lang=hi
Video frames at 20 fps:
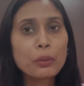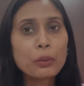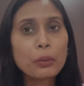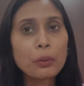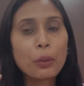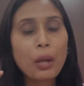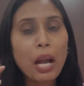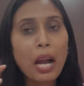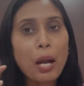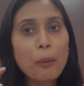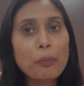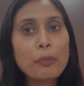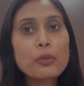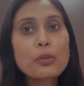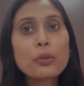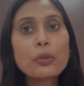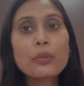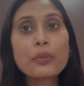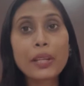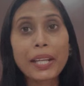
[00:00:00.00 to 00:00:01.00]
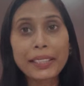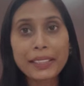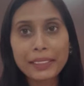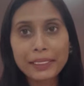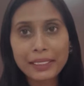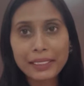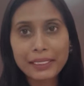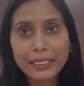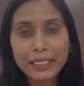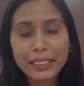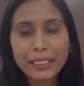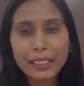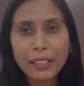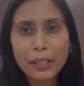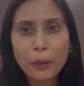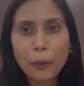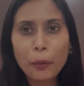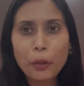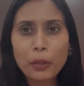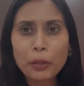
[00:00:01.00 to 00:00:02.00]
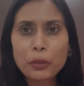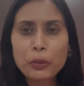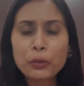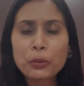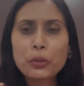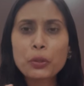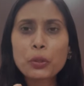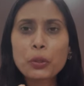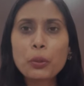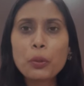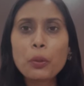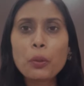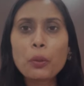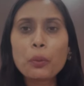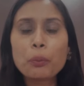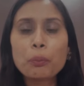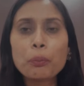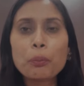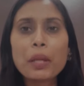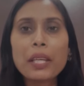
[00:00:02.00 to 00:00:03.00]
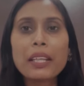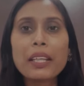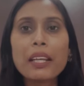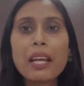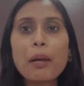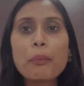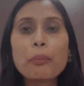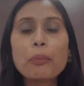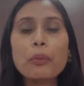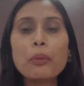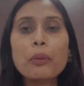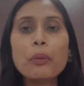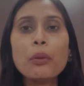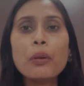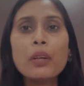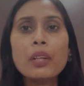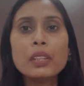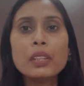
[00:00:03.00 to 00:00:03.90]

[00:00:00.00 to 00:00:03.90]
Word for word: तो आप उसको ट्राई करके देखिए और जो मैंने आपको